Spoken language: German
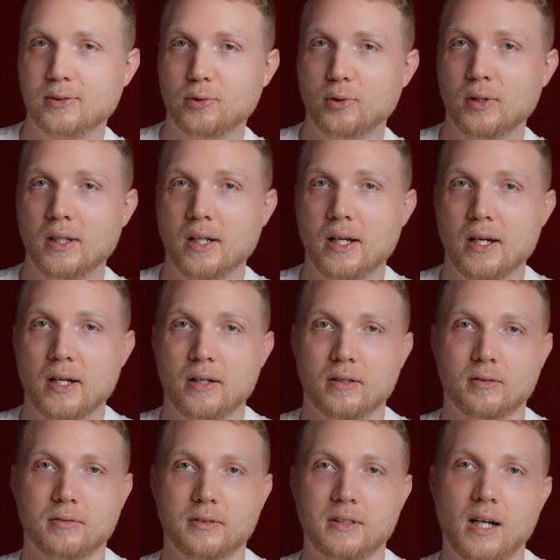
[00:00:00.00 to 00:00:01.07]
so,
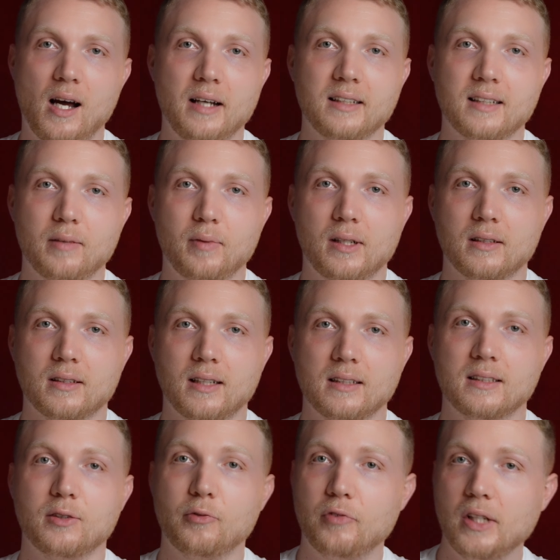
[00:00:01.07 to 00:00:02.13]
ja, ich sag mal,
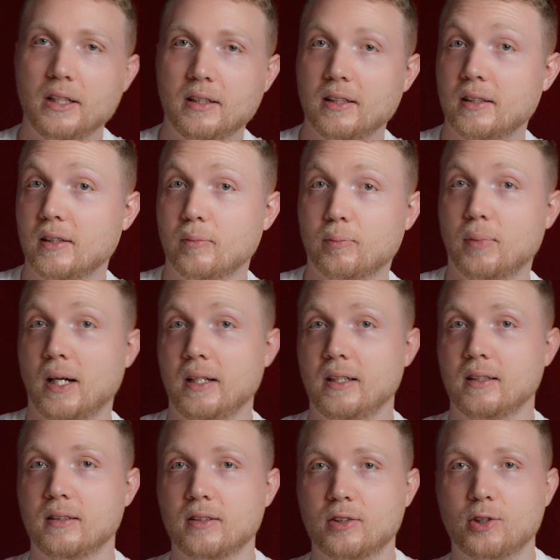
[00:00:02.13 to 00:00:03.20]
ganz so wichtig nimmt bei
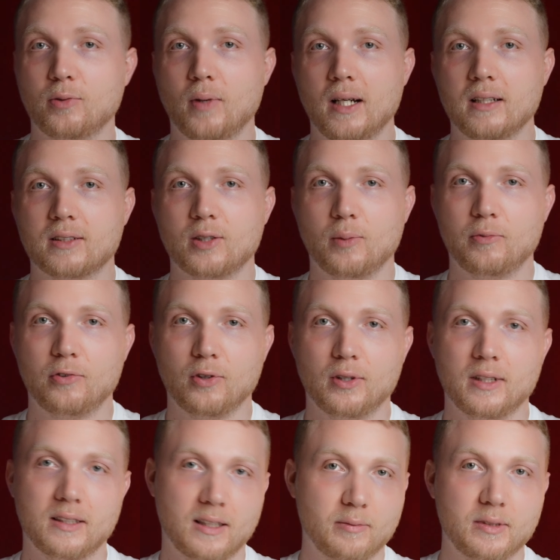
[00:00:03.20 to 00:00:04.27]
den True Wireless
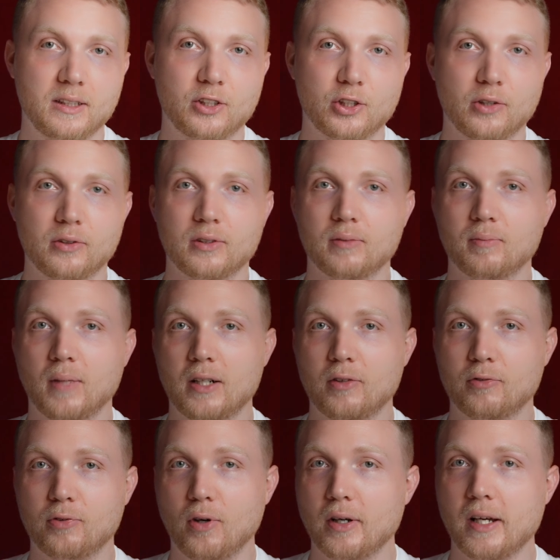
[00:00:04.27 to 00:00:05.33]
Kopfhörern. Das haben sie schon bei
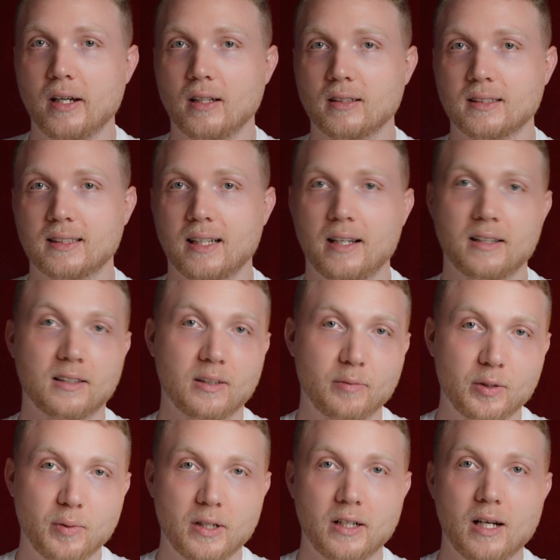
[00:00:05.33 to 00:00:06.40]
den Vorgängern gezeigt, das
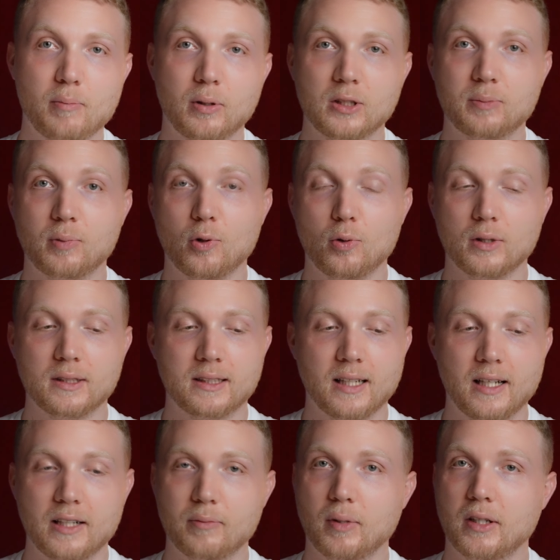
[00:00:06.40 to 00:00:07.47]
haben sie bei den AirPods Pro
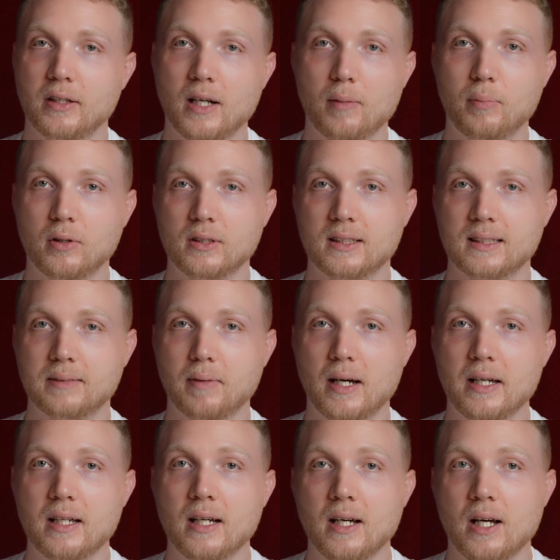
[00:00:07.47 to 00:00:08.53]
gezeigt, bei den AirPods
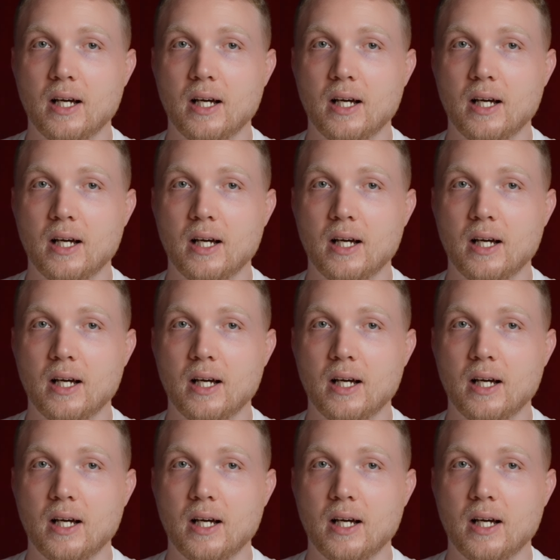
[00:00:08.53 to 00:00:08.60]
2.